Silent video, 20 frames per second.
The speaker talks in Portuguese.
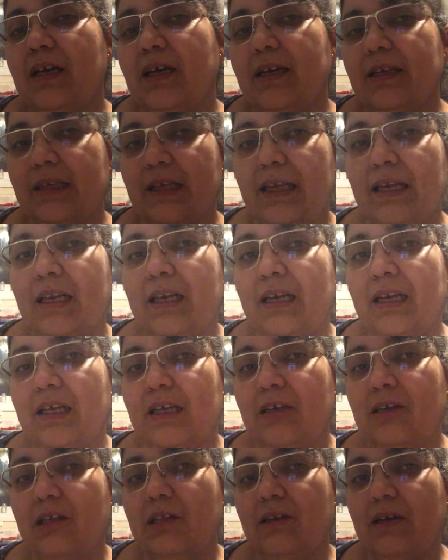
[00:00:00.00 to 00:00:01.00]
aquele
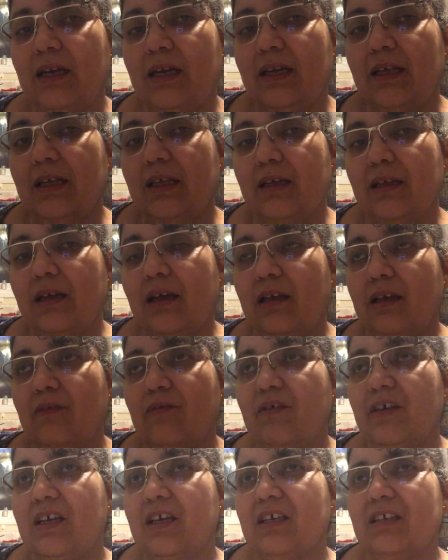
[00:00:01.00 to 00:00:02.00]
líquido ali. Aí
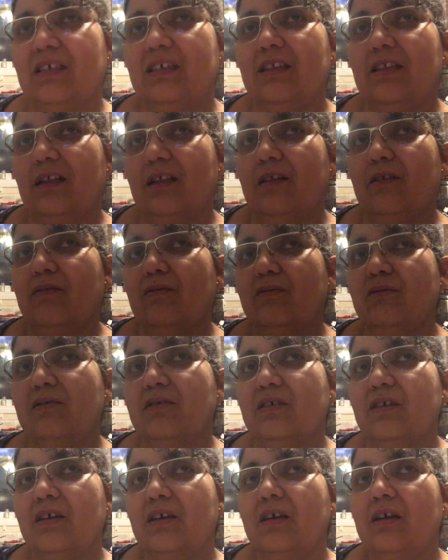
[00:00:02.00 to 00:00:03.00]
fica assim, tendo
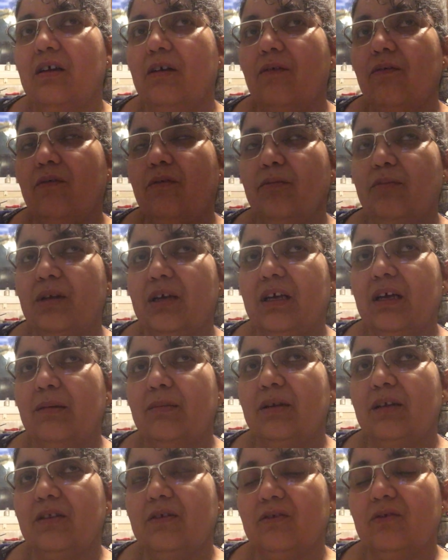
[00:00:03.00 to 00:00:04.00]
uns
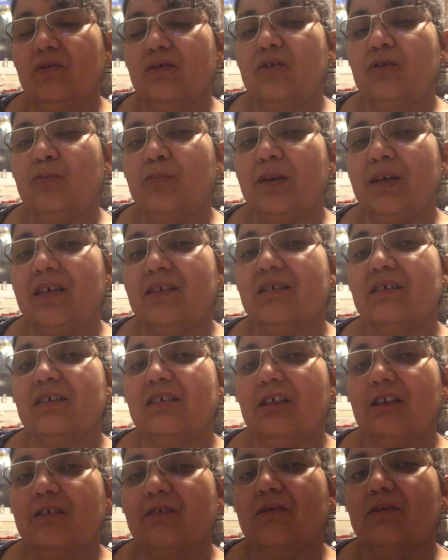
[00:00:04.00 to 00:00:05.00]
formigamentos nos pés,
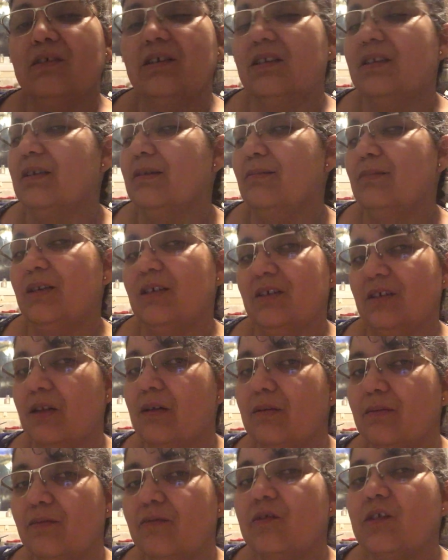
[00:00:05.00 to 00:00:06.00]
essas coisas assim, mas
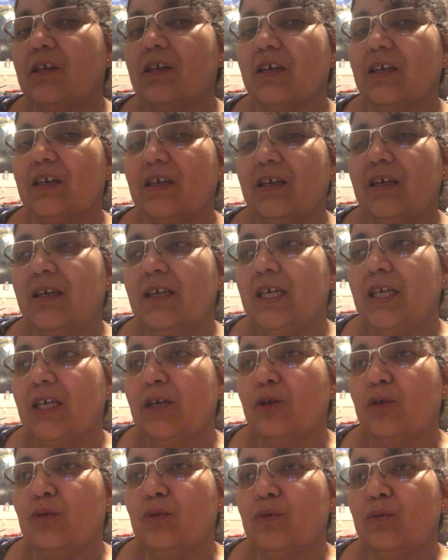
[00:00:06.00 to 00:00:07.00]
não fica
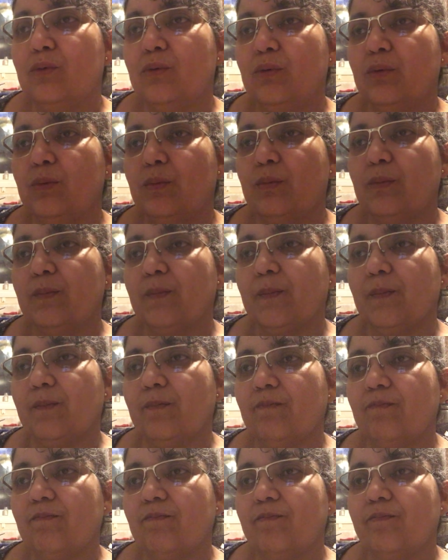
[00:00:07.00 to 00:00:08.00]
com
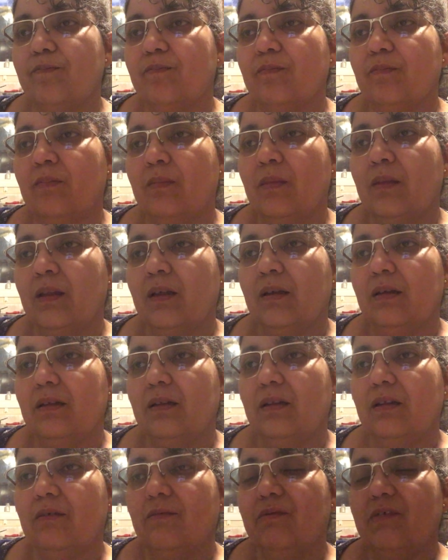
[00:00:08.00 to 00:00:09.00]

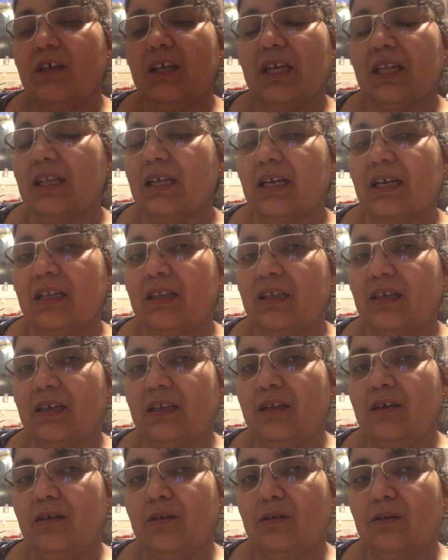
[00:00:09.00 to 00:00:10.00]
não fica na cadeira
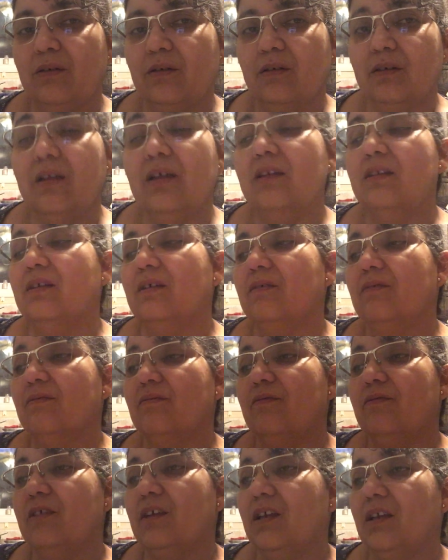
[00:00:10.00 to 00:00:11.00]
de roda, não
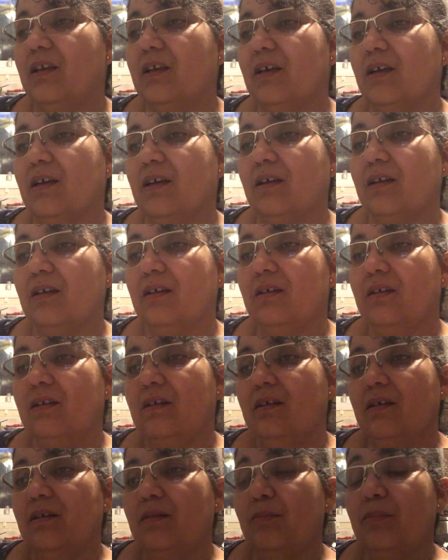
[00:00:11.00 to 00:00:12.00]
fica
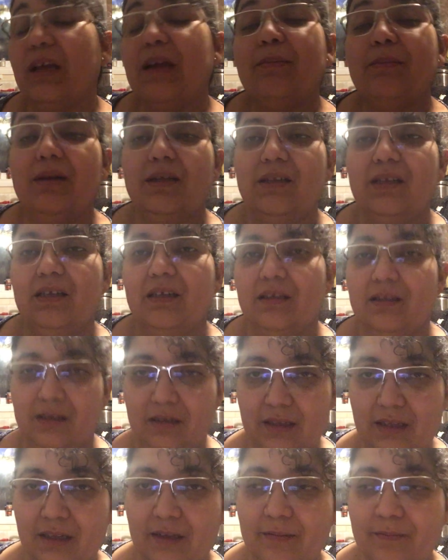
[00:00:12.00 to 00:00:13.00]
permanente,
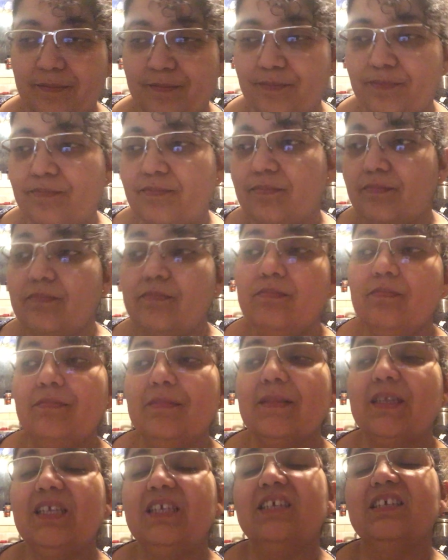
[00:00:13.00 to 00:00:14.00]
né?
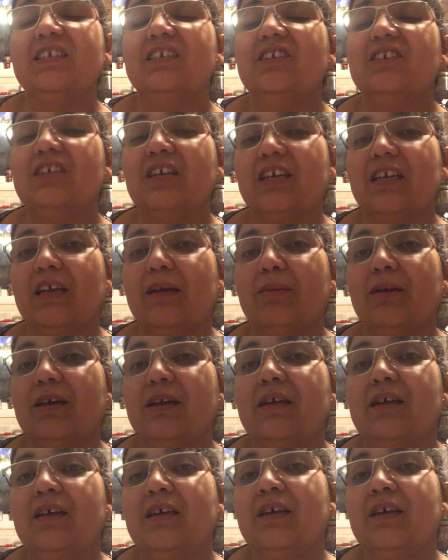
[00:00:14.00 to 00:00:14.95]
Existe a quebra